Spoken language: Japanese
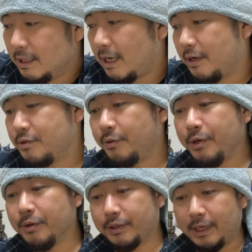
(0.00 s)
あの、そうい
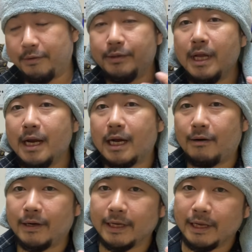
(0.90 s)
うのって普段買
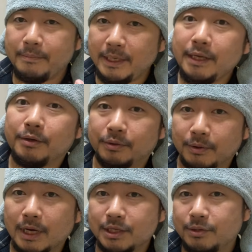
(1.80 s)
わないビールと
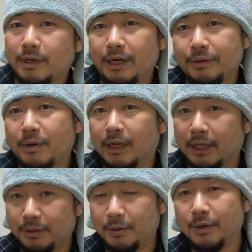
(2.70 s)
か、チューハイとか
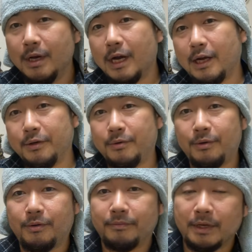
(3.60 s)
だと、あ
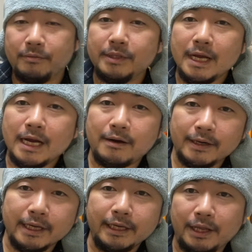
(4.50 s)
の、普段買わ
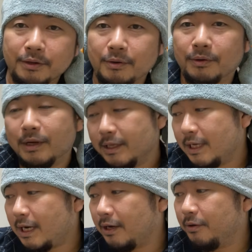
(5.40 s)
ないけど、
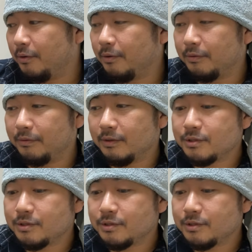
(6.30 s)
なんかあの、